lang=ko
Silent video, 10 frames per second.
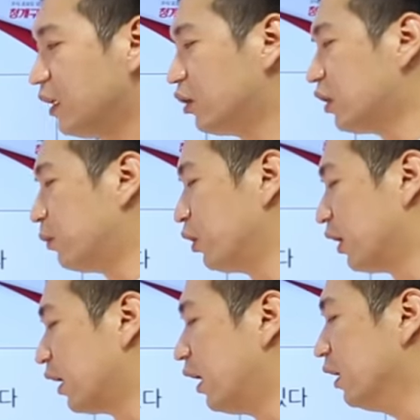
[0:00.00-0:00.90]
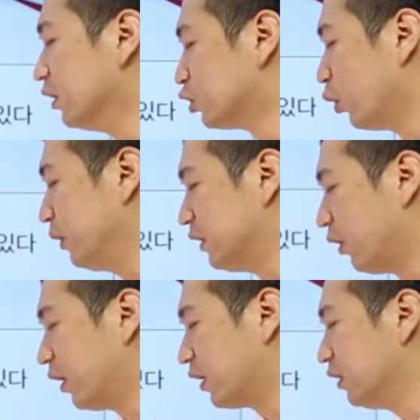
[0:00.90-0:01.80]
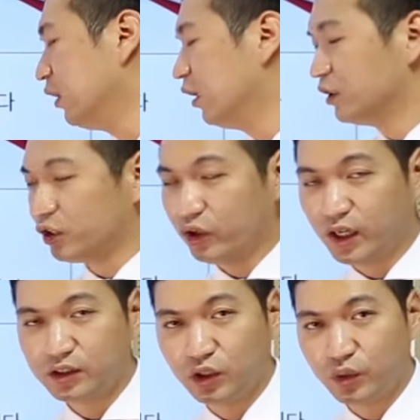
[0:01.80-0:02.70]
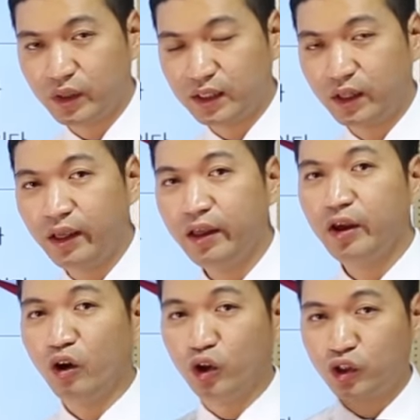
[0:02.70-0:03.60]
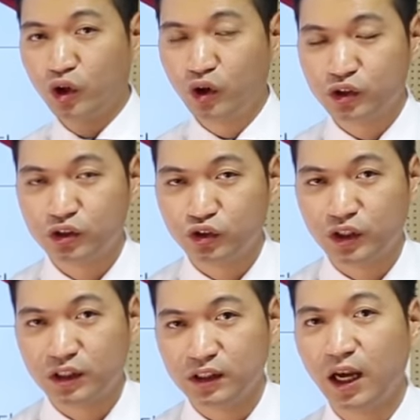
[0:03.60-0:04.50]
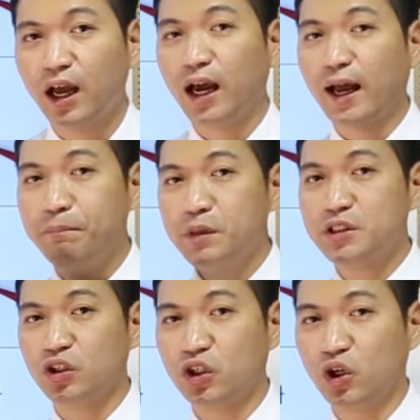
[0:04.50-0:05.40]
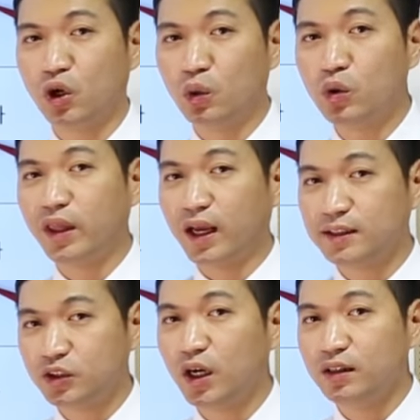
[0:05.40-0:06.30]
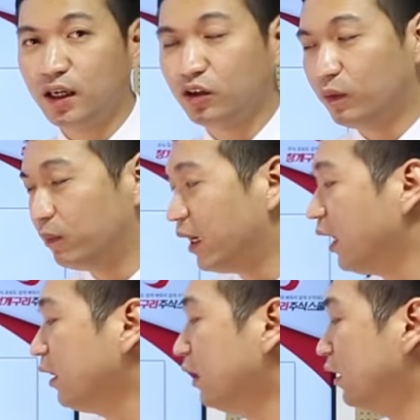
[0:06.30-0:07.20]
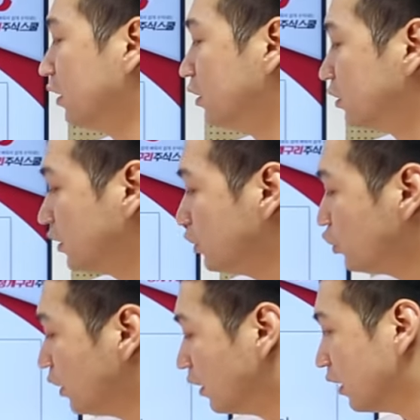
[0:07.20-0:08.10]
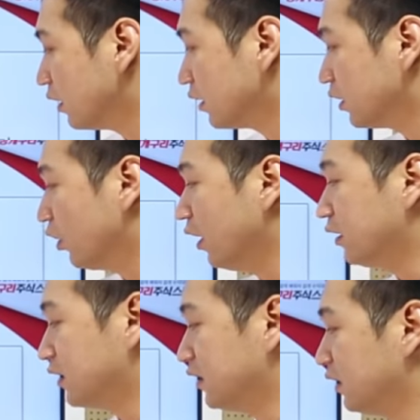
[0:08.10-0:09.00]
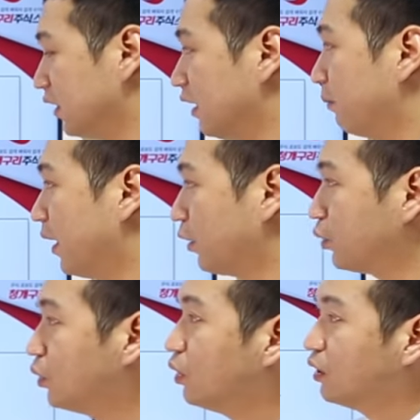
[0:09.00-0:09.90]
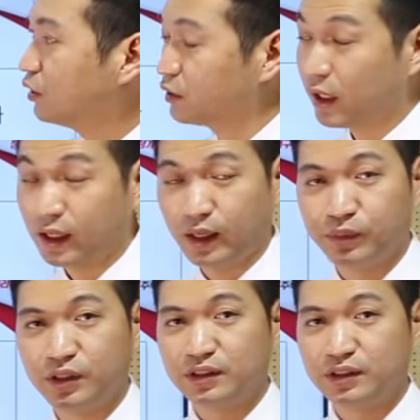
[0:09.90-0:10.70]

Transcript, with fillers: 그러다 보니까 소비 생활을 절약적으로 하되 어떤 것을 줄이느냐 합리적인 것꼭 내가 써야 될 것만 쓸 수 있는 그거의 지름길이 바로 가계부를